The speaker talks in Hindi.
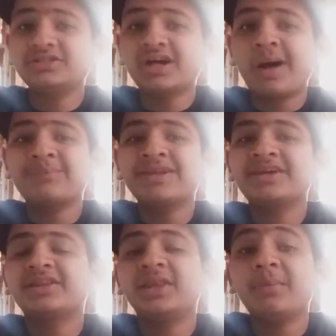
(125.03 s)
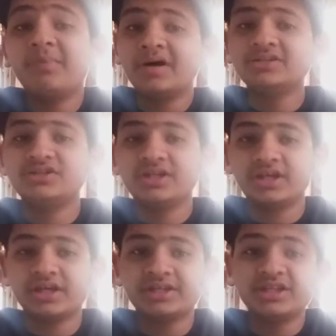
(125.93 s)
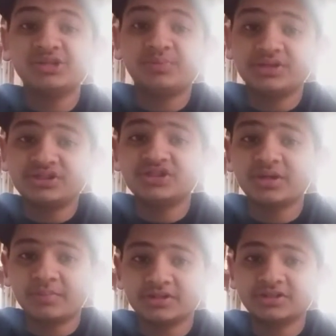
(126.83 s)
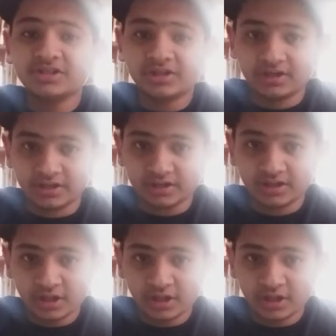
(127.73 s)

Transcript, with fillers: तक आपने कितने बर्ड्स देखे हैं कितनी स्पीशीज़ के बर्ड्स देखे हैं